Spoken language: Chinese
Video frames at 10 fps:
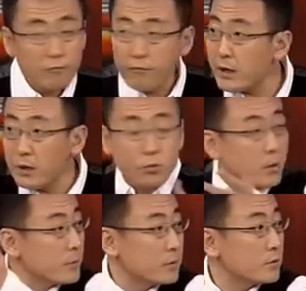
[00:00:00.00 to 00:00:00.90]
为了我
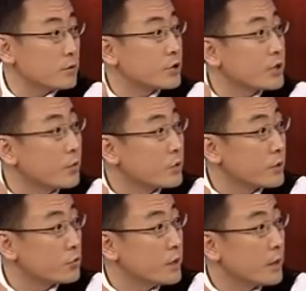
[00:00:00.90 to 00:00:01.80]
们实现共
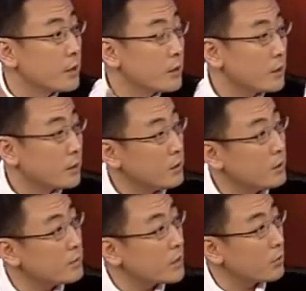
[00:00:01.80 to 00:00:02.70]
产主义，你
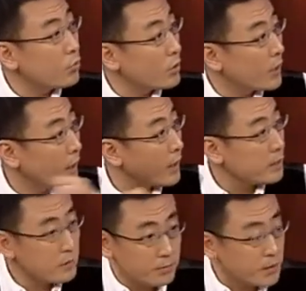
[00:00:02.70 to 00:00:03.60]
们家的锅拿了，
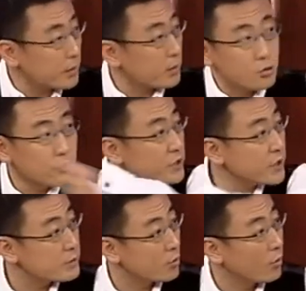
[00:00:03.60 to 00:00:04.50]
你们家养的猪
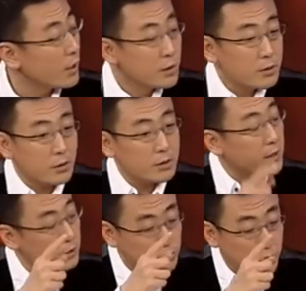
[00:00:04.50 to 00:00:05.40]
牵走，到那
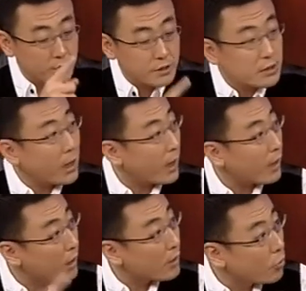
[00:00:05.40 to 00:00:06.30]
个时候叫一大
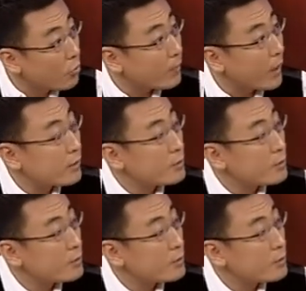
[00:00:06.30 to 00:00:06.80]
二公嘛，